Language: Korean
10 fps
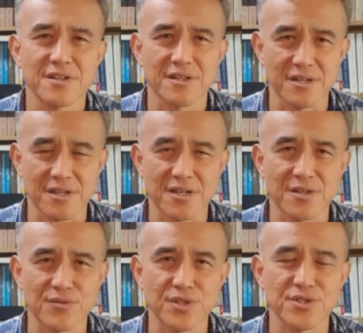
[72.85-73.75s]

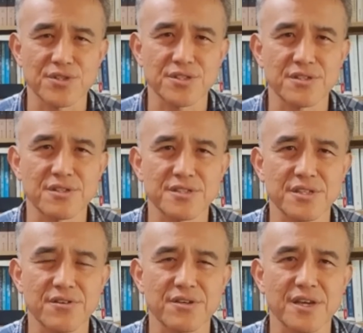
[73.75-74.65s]
아, 우리 정치를
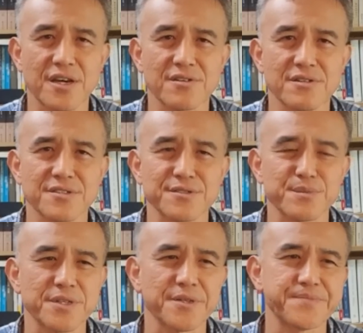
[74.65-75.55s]
시끄럽게 하는 것
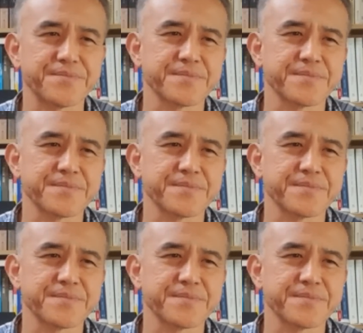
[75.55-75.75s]
같습니다.